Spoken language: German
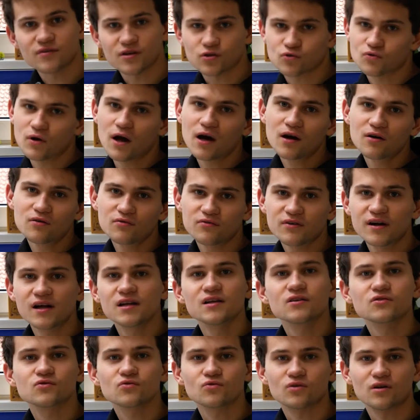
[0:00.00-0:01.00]
was so
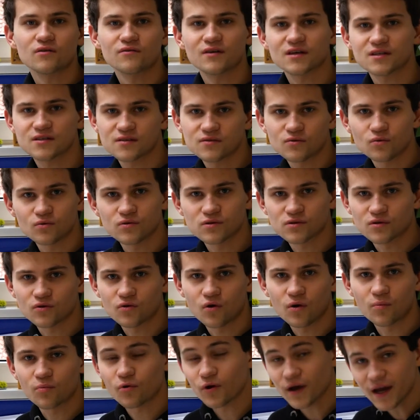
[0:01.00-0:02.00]
angefallen ist oder was unsere
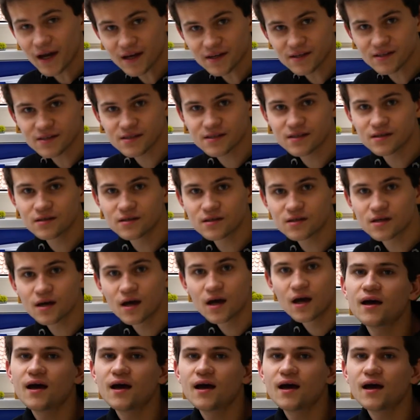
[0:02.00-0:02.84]
neuen Projekte sind.